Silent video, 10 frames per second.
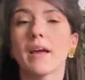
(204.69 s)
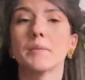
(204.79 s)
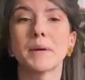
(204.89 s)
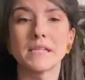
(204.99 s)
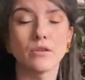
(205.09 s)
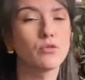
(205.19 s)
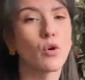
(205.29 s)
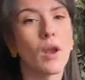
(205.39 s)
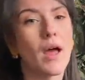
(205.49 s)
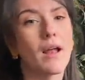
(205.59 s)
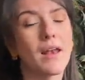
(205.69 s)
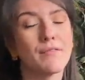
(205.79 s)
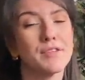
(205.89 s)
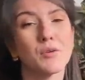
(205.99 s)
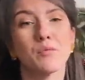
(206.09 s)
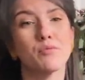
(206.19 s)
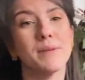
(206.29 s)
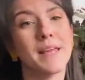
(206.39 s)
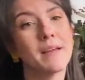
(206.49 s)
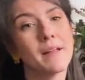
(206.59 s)
et être présente quand la vidéo est
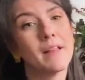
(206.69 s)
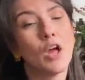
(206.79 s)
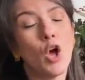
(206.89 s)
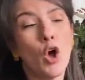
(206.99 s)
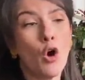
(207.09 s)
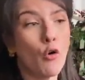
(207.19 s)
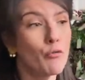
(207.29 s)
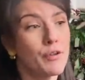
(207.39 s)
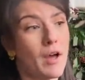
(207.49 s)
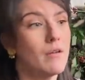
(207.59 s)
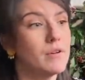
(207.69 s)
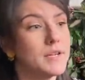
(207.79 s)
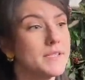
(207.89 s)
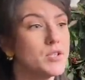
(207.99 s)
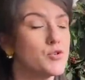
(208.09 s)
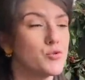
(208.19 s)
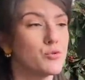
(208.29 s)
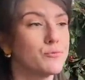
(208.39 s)
publiée. On verra, voilà, si je